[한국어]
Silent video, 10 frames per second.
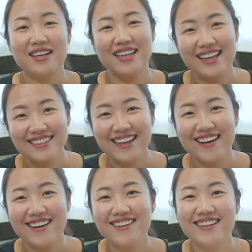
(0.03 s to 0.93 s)

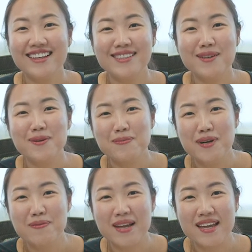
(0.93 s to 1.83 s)
안녕하세요. 이설
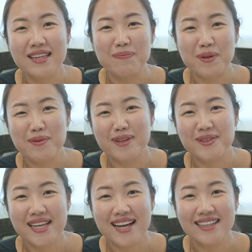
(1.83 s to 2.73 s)
로펌의 대표
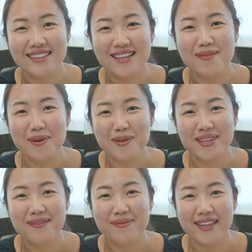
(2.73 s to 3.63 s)
변호사 이설
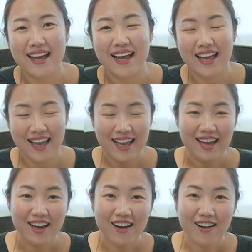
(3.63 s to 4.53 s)
변호사입니다.
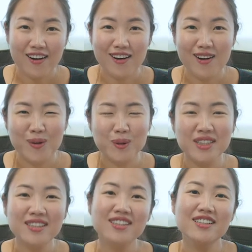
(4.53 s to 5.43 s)
어,
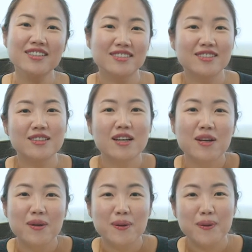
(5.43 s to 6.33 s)
오늘은
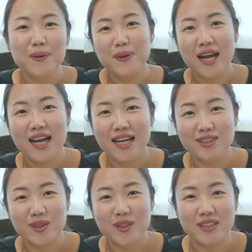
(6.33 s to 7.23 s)
코로나
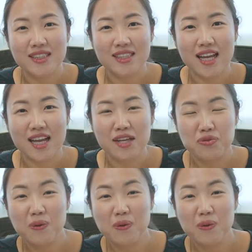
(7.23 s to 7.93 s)
저희 시대 의두